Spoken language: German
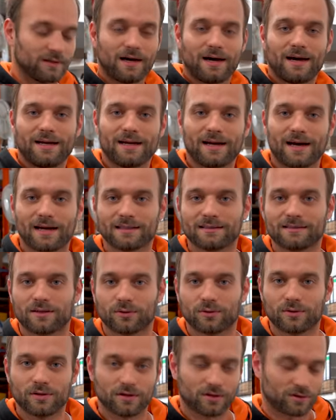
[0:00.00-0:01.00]
ein 8er
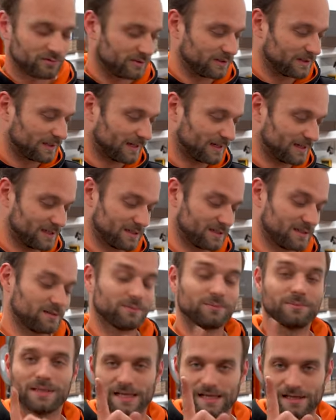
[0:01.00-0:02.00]
Rücklauf
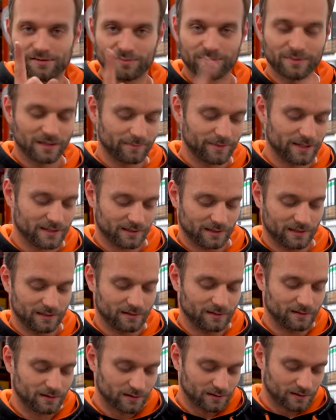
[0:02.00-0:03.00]
reicht mit 11 mm in.
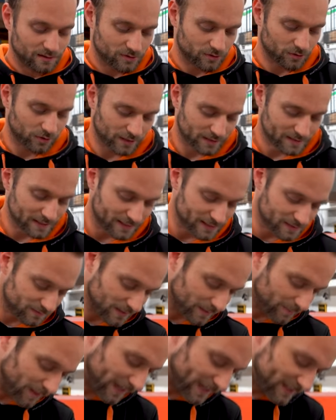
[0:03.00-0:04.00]
So, das heißt,
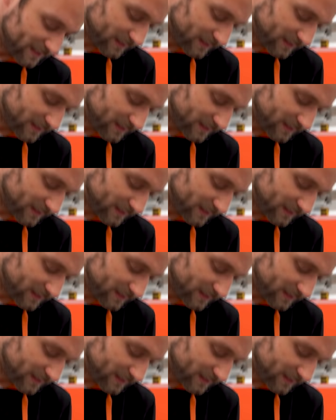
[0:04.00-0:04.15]
wir haben einen